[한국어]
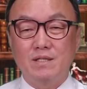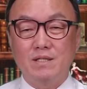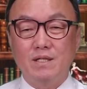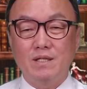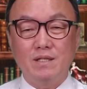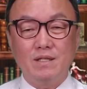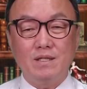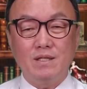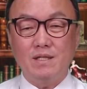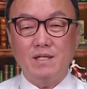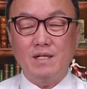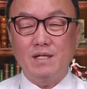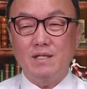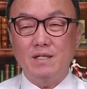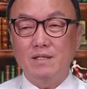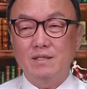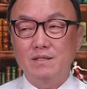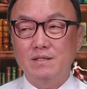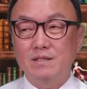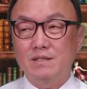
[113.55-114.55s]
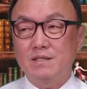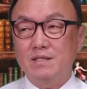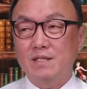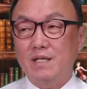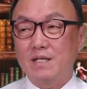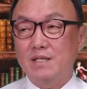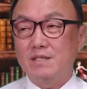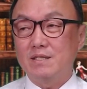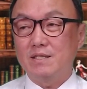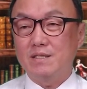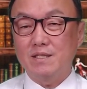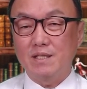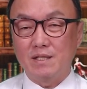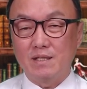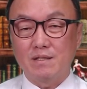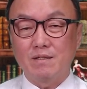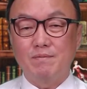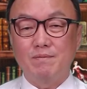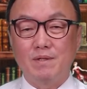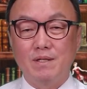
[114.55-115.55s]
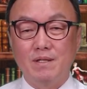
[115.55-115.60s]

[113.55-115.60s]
절대 사라지지 않을 겁니다.